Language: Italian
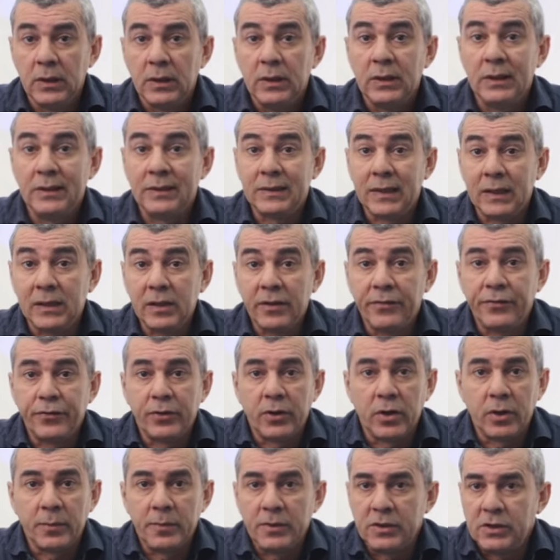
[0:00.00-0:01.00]
Il taglio a
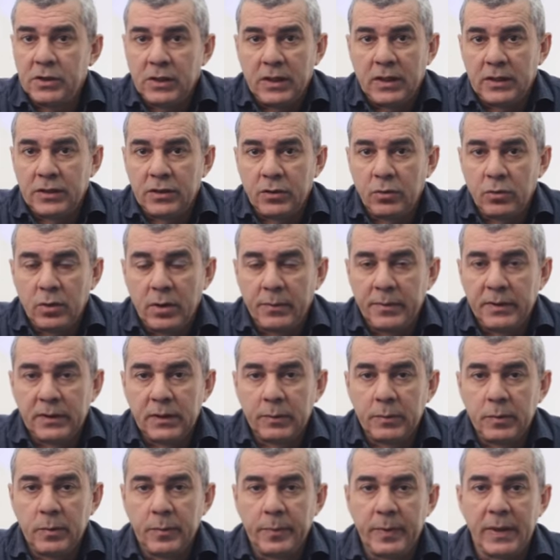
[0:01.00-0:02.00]
forbice è sicuramente
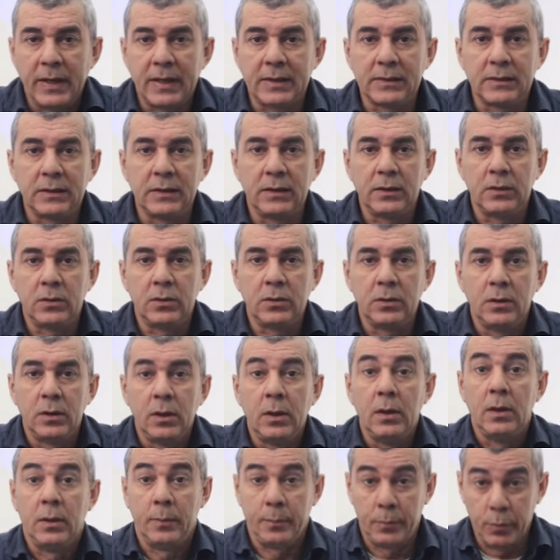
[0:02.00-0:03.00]
più plastico,
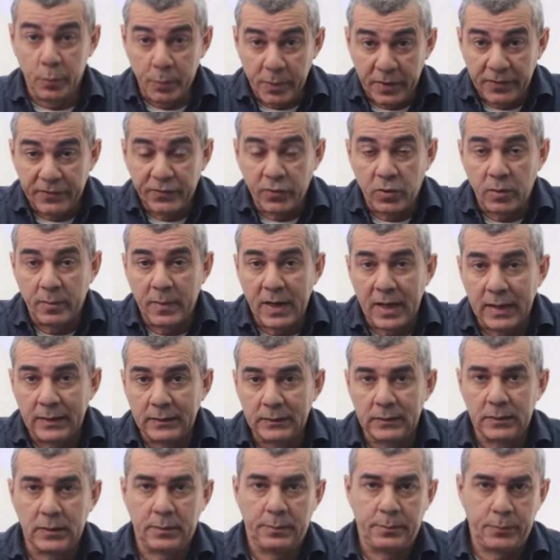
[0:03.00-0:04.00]
più
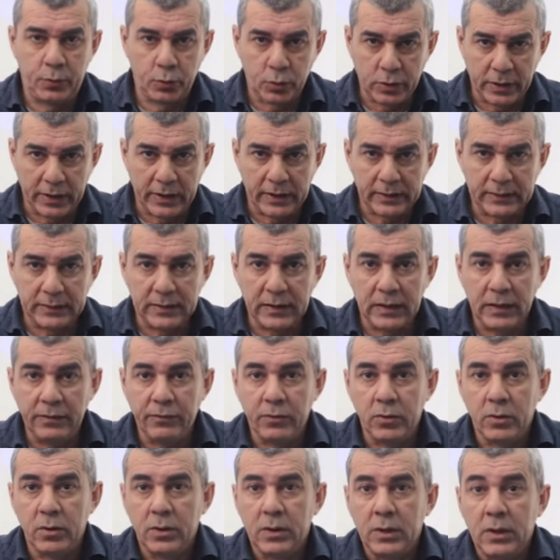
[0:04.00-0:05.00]
performante, più
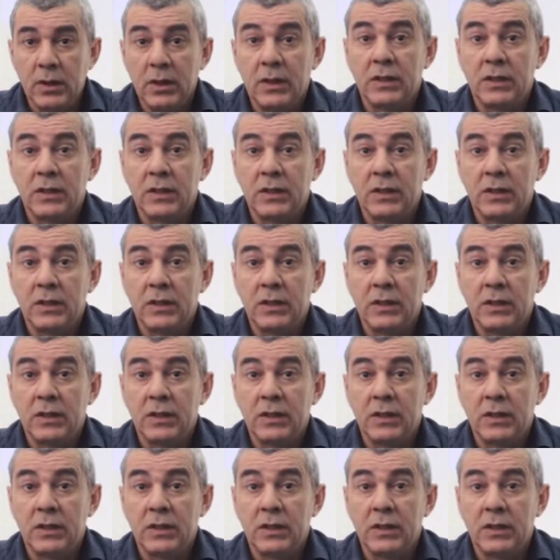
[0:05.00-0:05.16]
creativo,